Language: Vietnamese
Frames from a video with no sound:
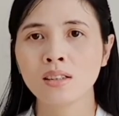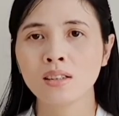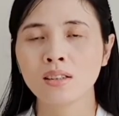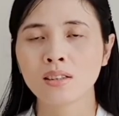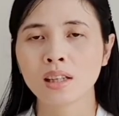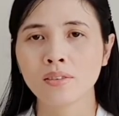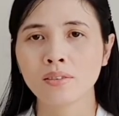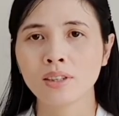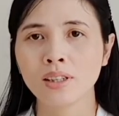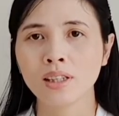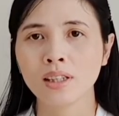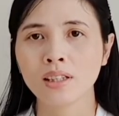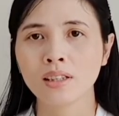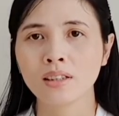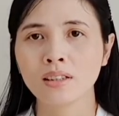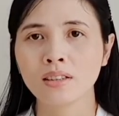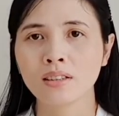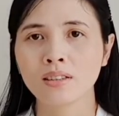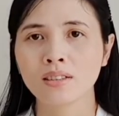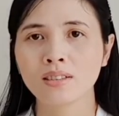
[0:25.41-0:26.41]
Tại
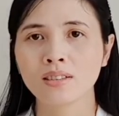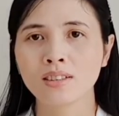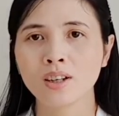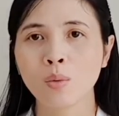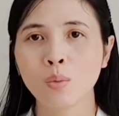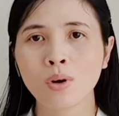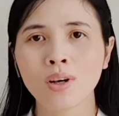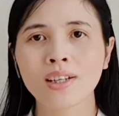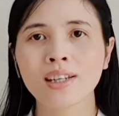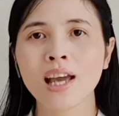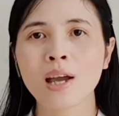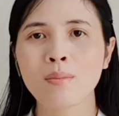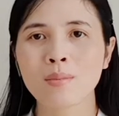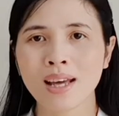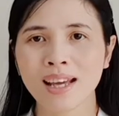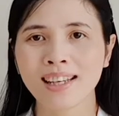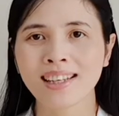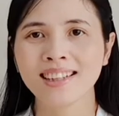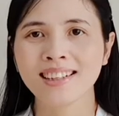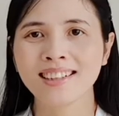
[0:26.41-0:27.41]
vì không có cái đệm
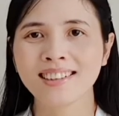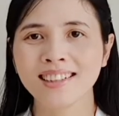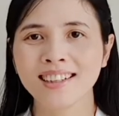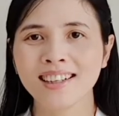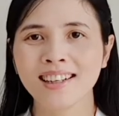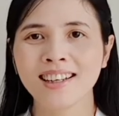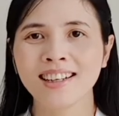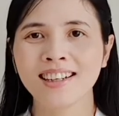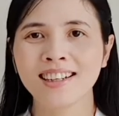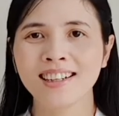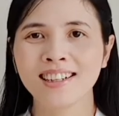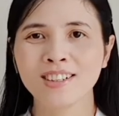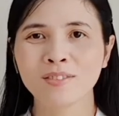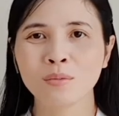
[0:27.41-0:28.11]
này nên là